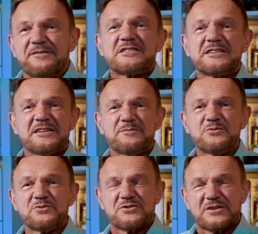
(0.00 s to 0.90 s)
wcześniej
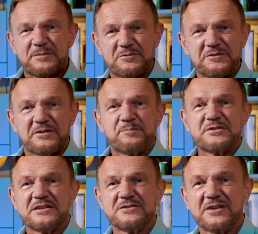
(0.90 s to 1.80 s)
mu żona mówiła,
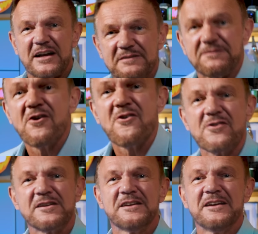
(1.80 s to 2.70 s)
przyjedź do
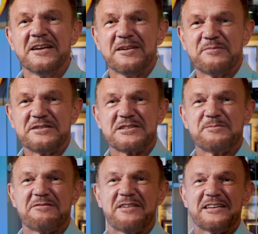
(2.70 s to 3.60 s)
Kalifornii, będziesz
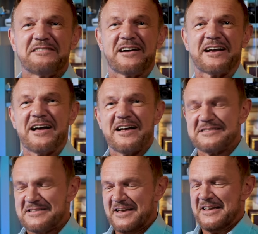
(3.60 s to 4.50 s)
miał fajne
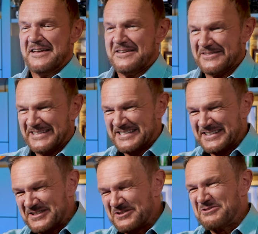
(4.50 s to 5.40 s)
wakacje i on tak
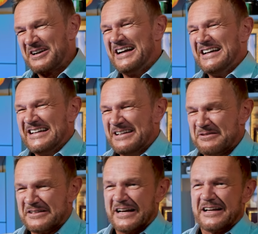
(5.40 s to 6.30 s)
się czołga.
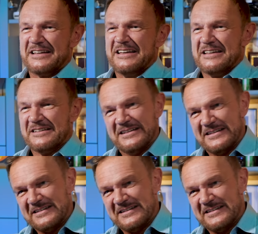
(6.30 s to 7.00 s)
Mówię tak, no,